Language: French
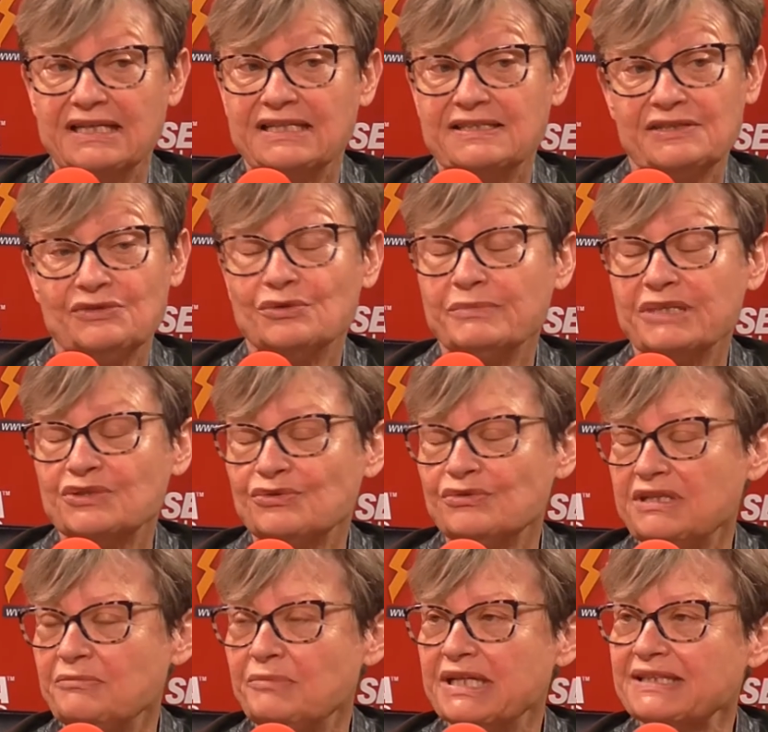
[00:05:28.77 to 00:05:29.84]
Et c'est dommage que
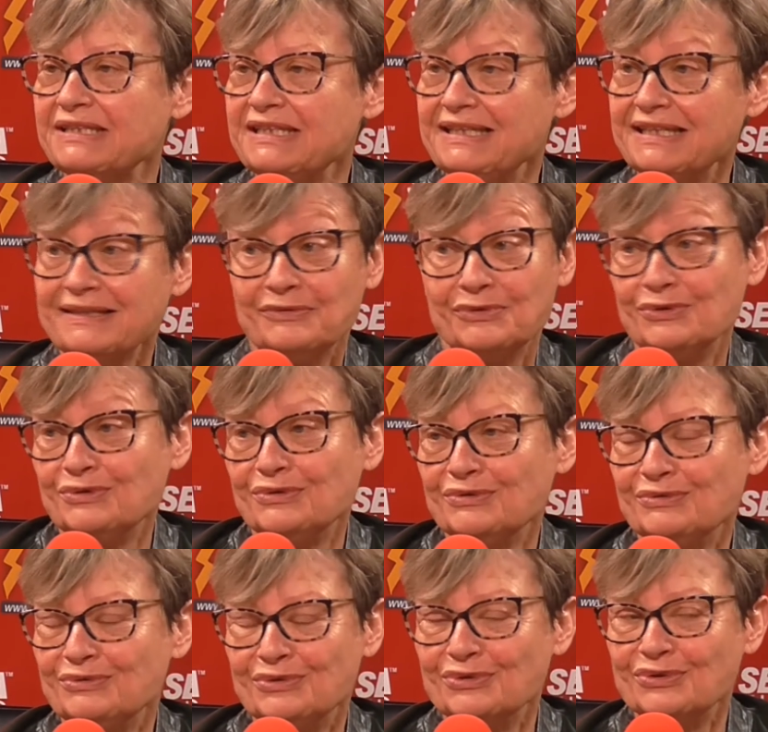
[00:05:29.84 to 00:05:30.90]
les Bernayens ne,
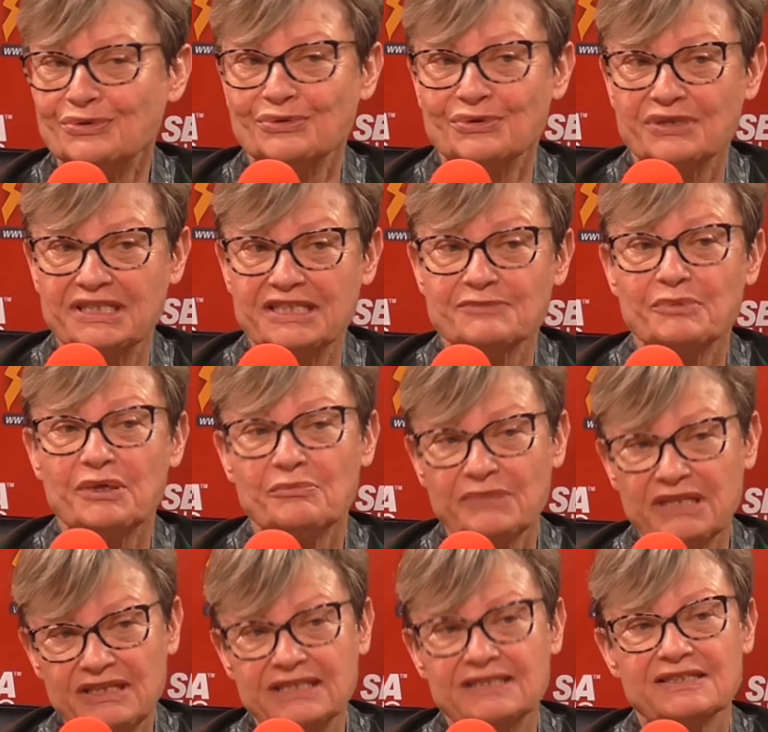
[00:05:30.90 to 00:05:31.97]
ne le reconnaissent pas.
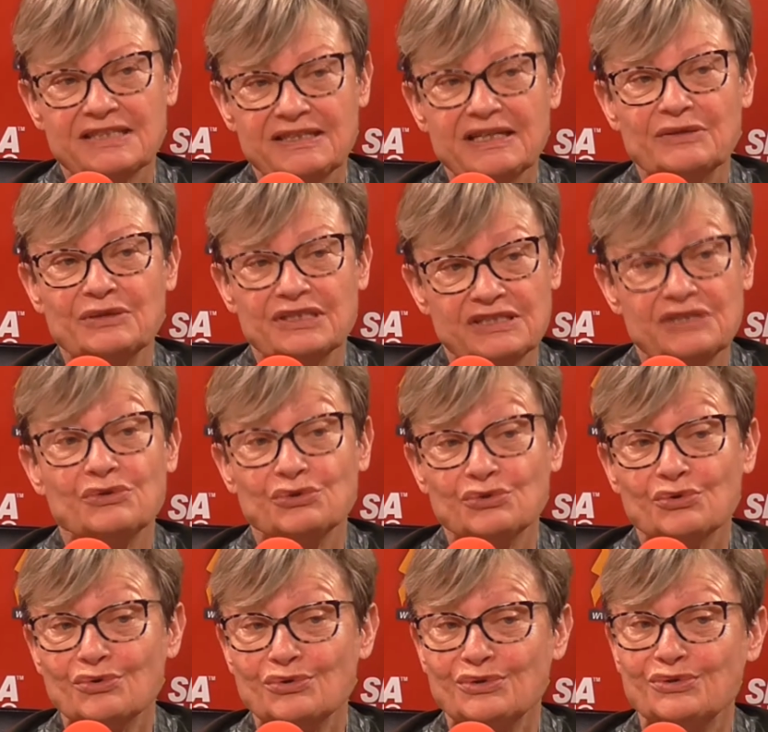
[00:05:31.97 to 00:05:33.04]
Mais c'est
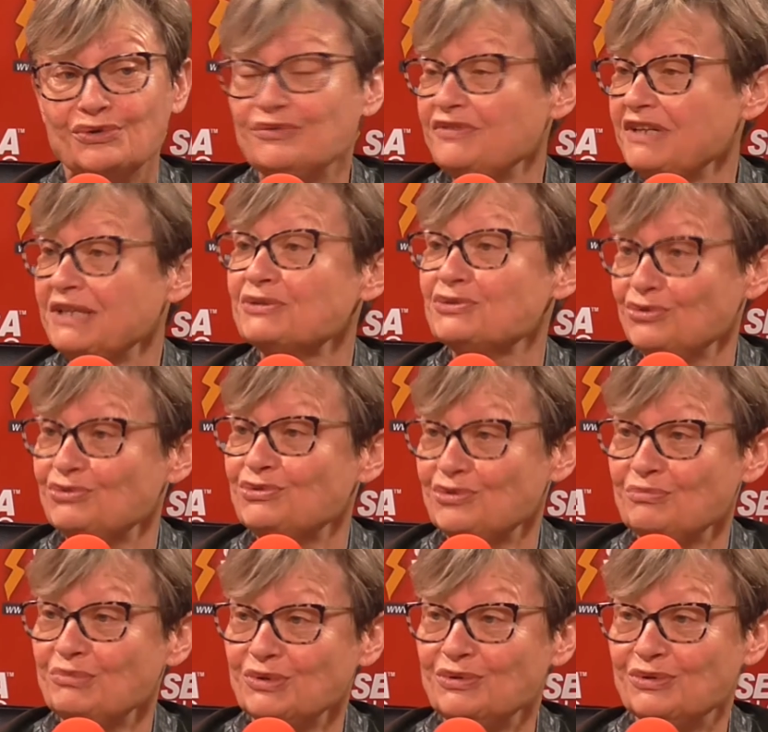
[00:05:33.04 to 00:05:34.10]
notre rôle de le faire,
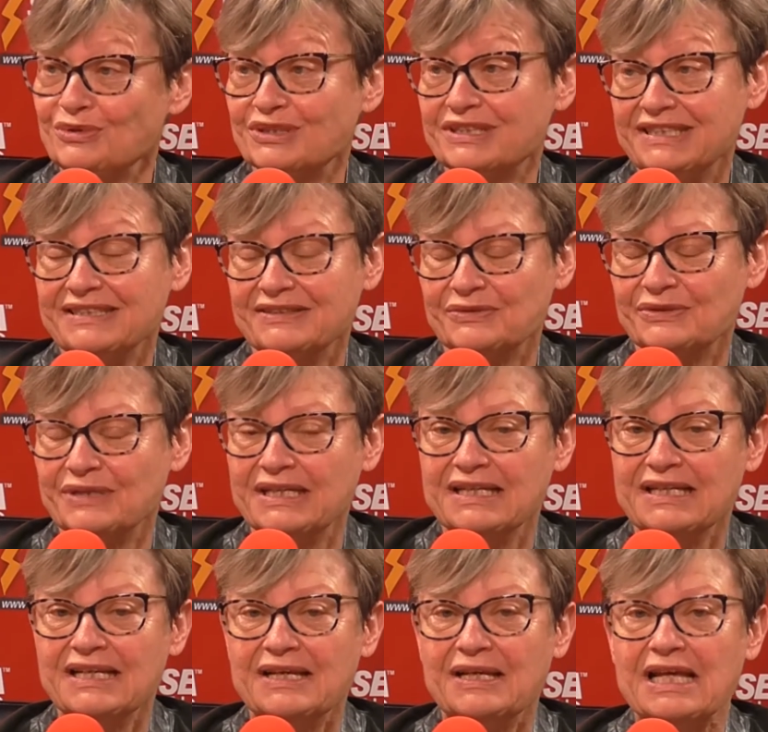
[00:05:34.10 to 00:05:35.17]
justement, de leur dire. Euh,
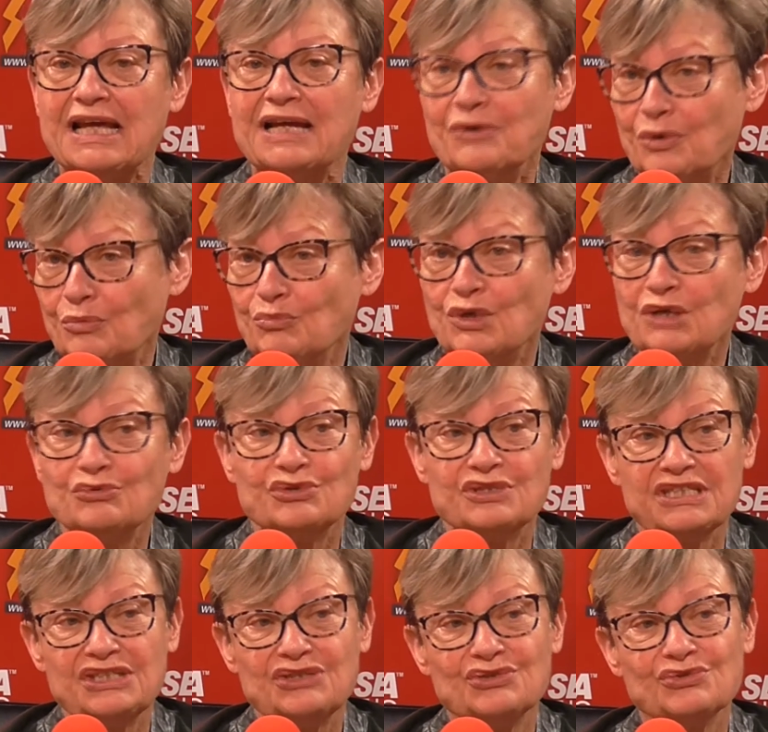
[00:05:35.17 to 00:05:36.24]
alors moi
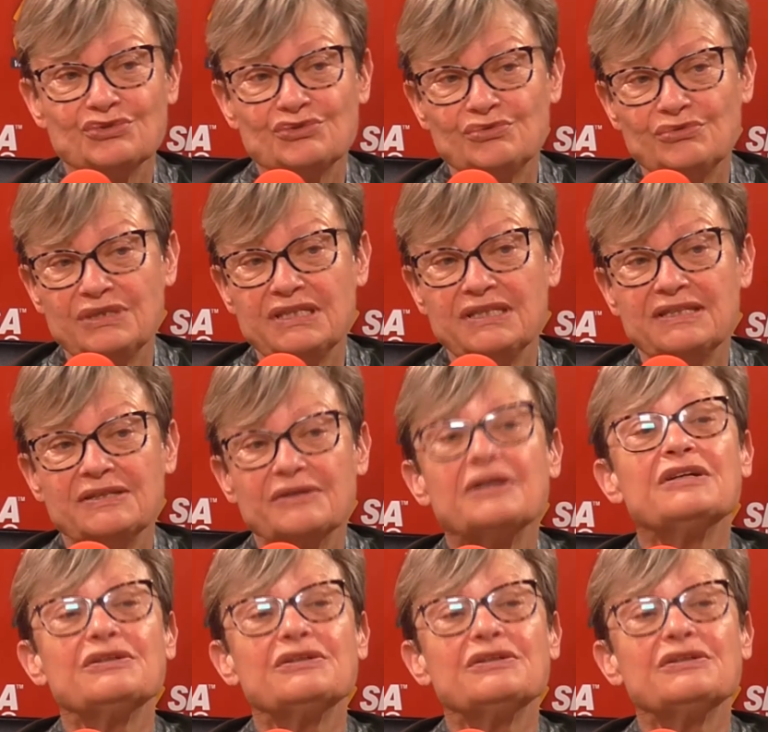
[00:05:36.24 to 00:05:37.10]
aussi, je suis.